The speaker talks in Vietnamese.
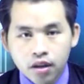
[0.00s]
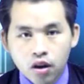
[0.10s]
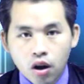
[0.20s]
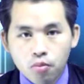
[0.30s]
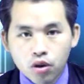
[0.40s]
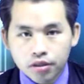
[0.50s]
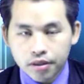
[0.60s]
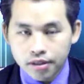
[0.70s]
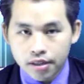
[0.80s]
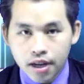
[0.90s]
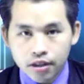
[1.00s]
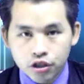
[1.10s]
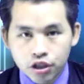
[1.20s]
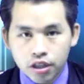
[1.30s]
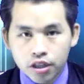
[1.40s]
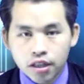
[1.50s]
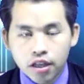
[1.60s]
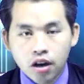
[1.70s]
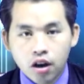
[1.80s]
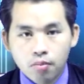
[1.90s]
họ mua xóa sự đá trì
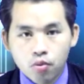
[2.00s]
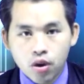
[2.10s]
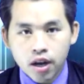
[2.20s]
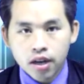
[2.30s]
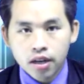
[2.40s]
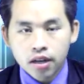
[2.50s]
thiết họ mua